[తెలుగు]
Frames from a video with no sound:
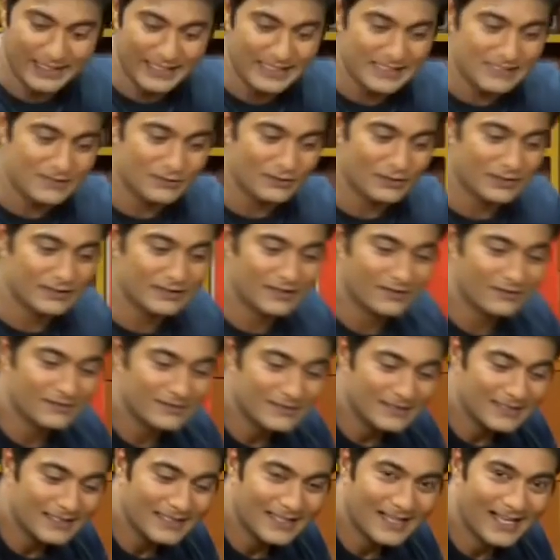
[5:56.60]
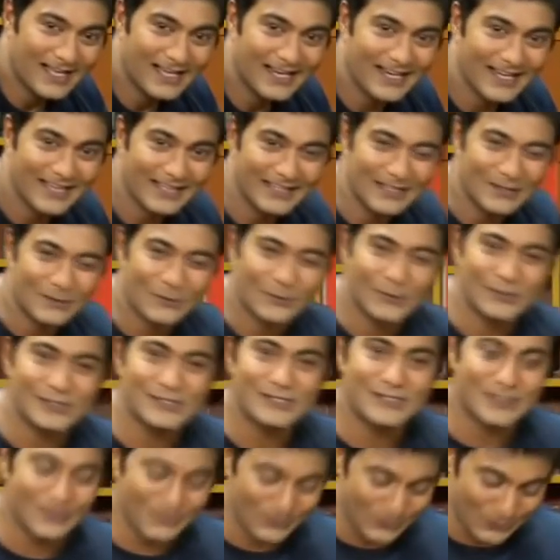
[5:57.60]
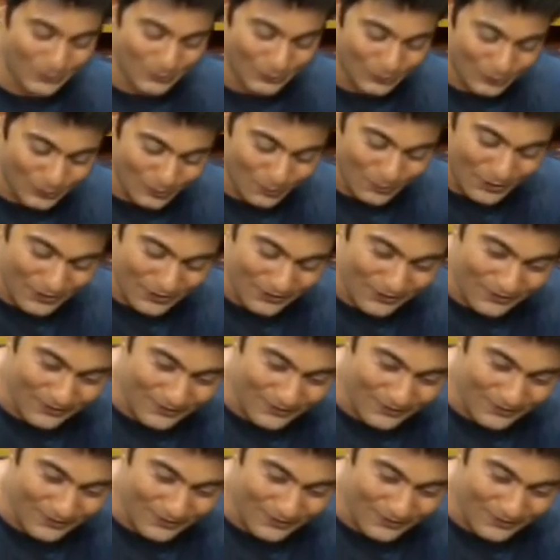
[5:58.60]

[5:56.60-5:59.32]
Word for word: వేసుకున్న తర్వాత అలాగే కొంచెం కొత్తిమీర